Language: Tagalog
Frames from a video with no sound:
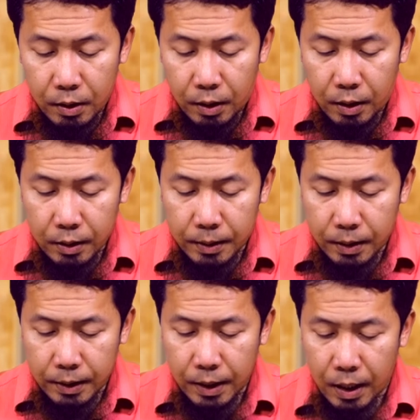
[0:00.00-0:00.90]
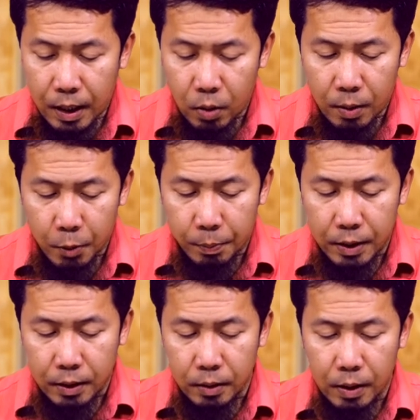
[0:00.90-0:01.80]
At uh, isang araw ang
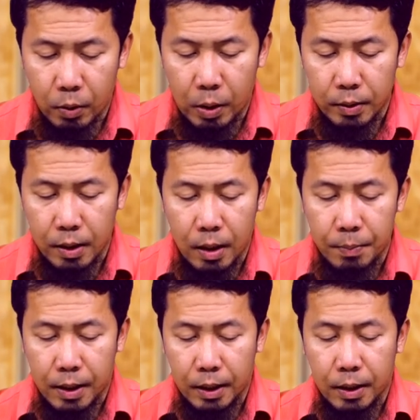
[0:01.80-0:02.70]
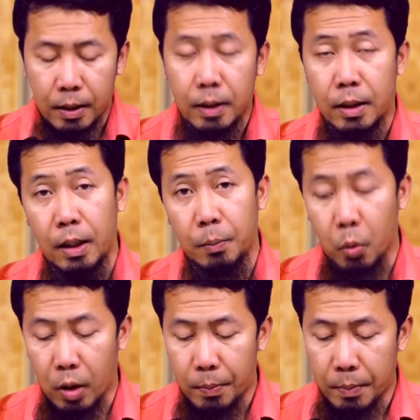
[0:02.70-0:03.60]
propeta sallallahu alaihi wasallam nakita niya si
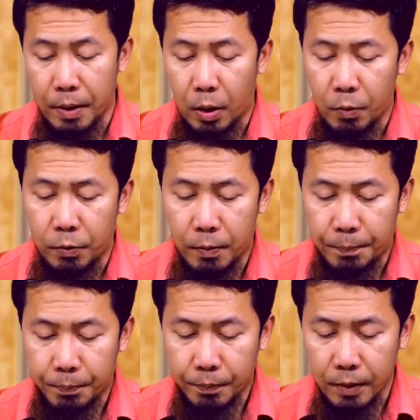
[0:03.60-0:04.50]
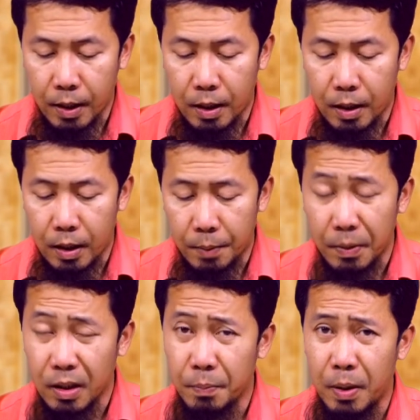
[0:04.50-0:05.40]
Abdurrahman bin Auf na
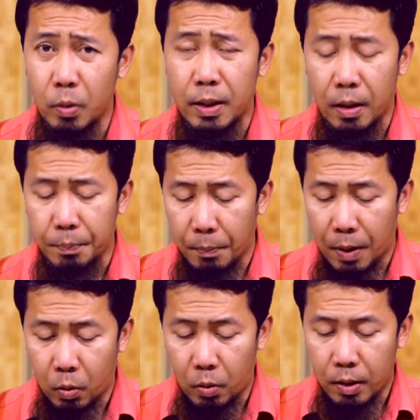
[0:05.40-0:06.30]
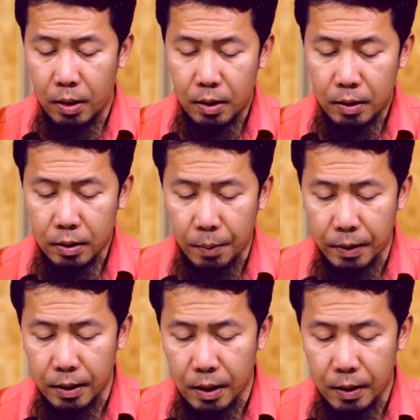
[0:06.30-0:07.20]
mayroon siyang pabango.
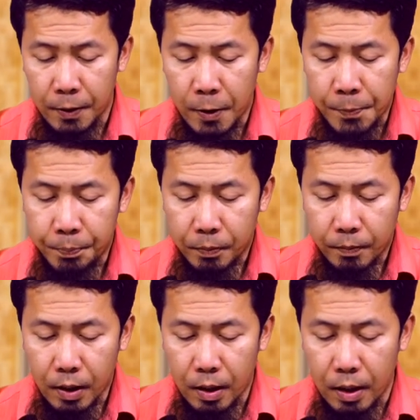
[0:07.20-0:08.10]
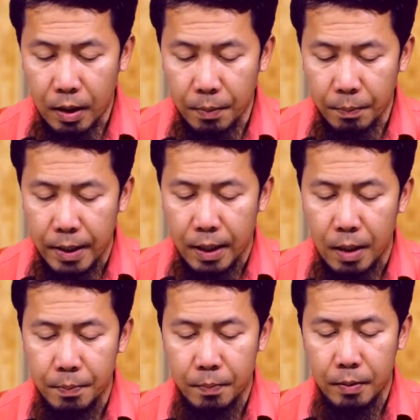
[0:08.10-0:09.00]
Sabi niya, uh, may
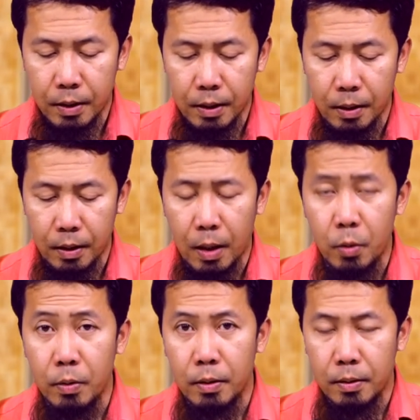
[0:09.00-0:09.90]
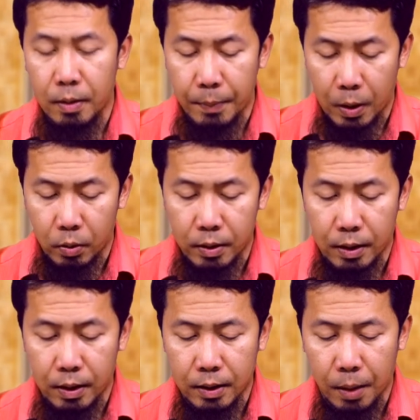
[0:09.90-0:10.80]
ham. Yani, anong uh, mayroon
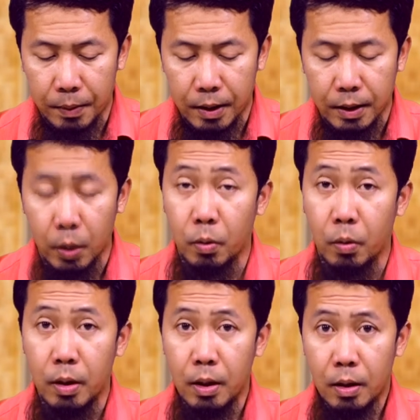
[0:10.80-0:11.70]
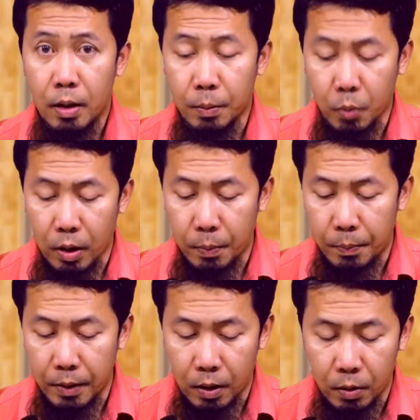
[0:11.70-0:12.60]
na uh, sabi niya sa iyo,
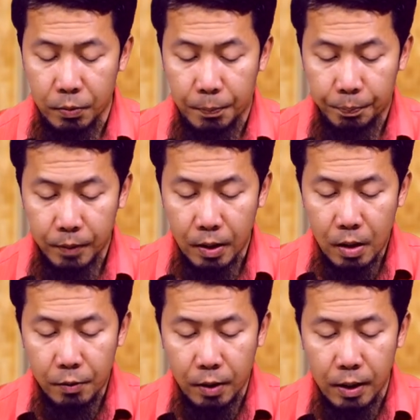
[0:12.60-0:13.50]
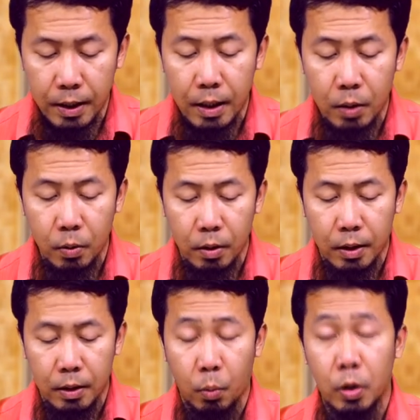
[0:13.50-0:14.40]
Abdurrahman bin Auf? Faqala ya Rasulullah
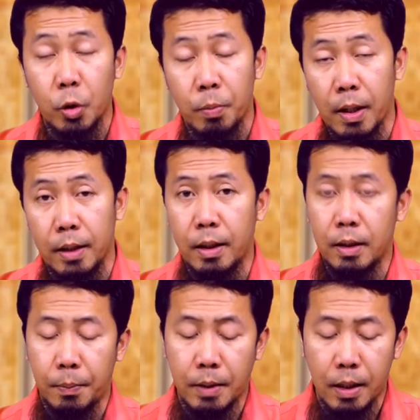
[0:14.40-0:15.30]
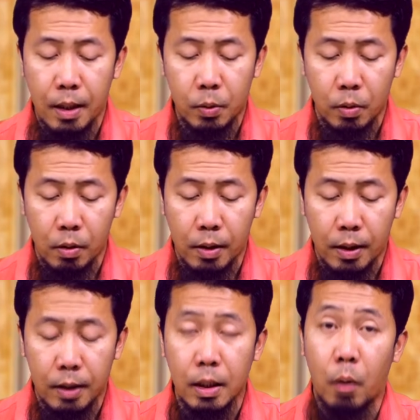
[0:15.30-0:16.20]
tazawaj tumra'atan. Sabi niya, ya Rasulullah,
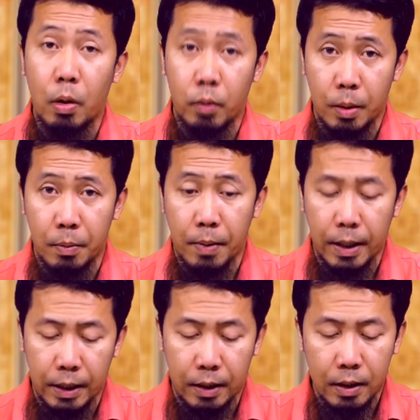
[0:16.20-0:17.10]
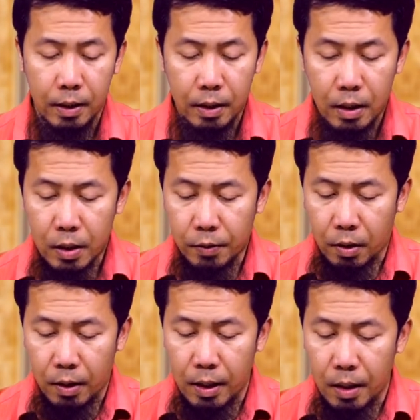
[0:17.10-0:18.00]
nag-asawa ako ng babae.
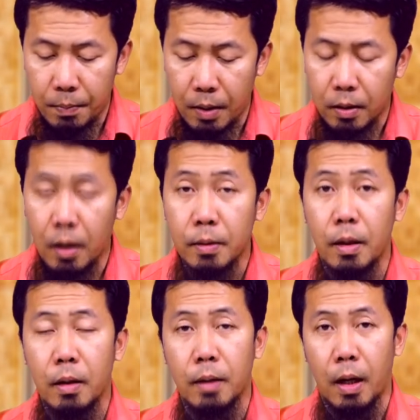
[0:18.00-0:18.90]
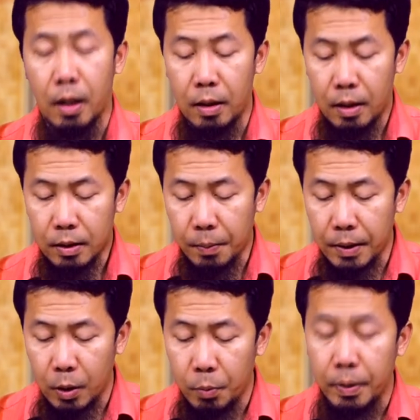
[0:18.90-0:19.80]
Faqala, ma asdaktaha. Sabi
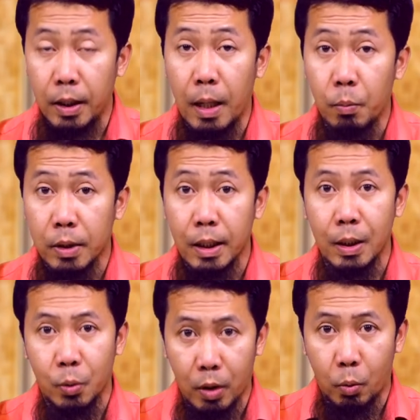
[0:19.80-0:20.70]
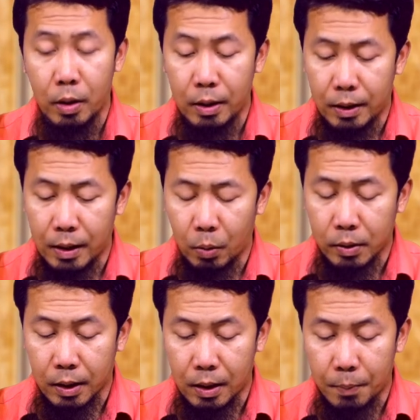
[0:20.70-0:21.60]
niya, anong binigay mo sa kanyang duri? Unang itinanong
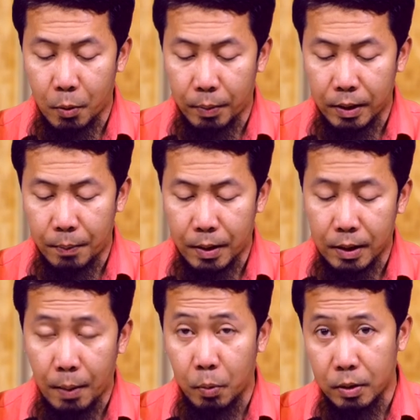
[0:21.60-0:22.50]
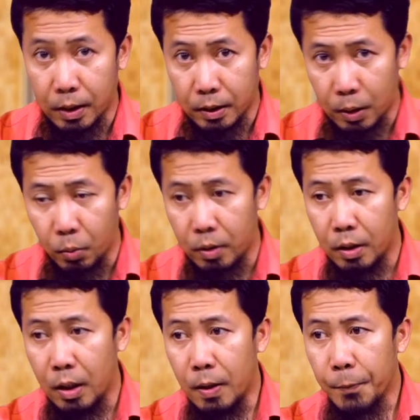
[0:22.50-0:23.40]
sa kanya ng propeta, pagkatapos niya tanong,
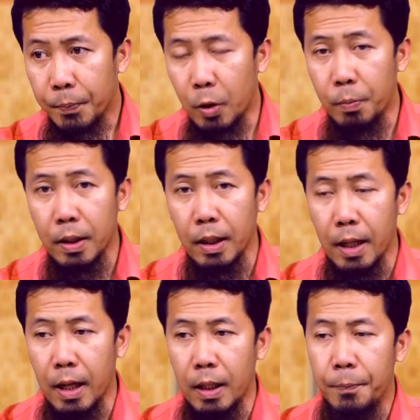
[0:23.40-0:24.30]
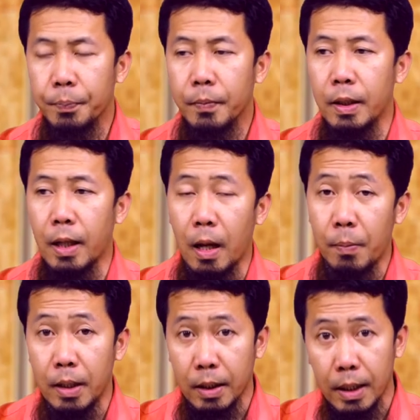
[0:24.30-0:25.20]
ano bang nangyari?
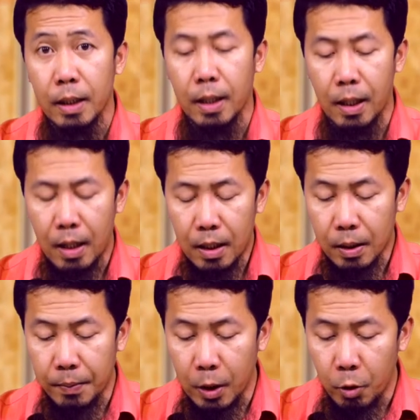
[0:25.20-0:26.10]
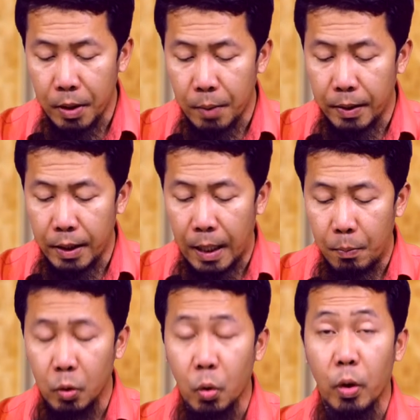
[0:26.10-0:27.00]
Linalaman niya ang kinasal. Sabi niya, ano bang ibinigay
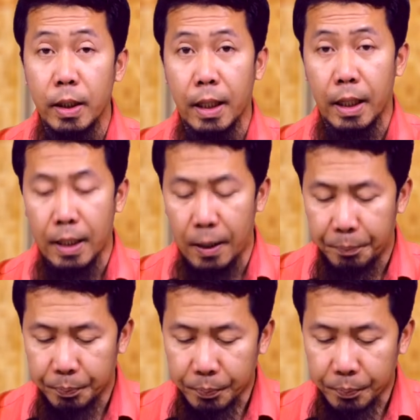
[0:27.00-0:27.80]
mong duri sa kanya?